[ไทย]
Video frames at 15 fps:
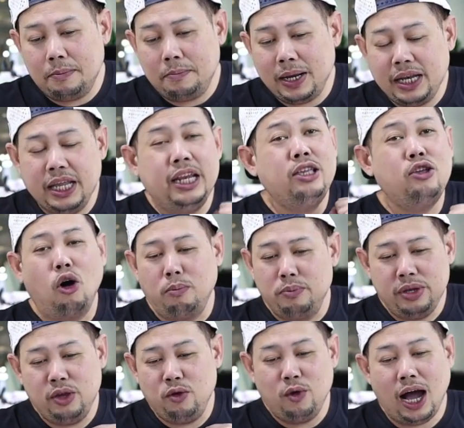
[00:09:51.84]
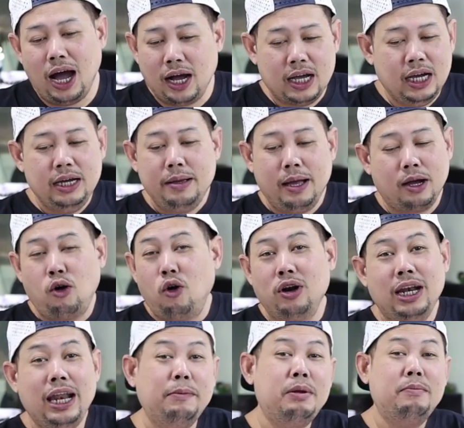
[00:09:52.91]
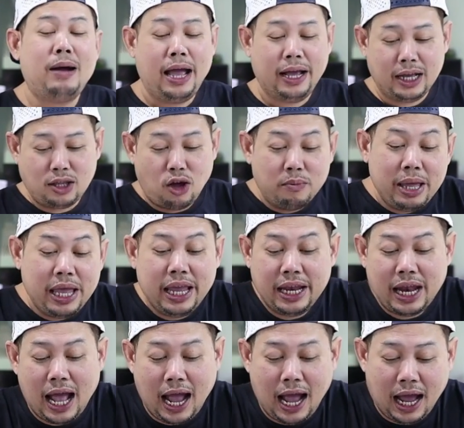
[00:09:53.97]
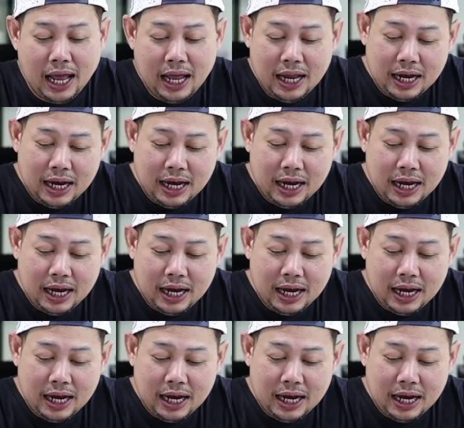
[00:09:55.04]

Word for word: เป็นที่นิยมมีอยู่อะคืออย่างคนเล่นใหม่ๆก็ต้องมีนะฮะ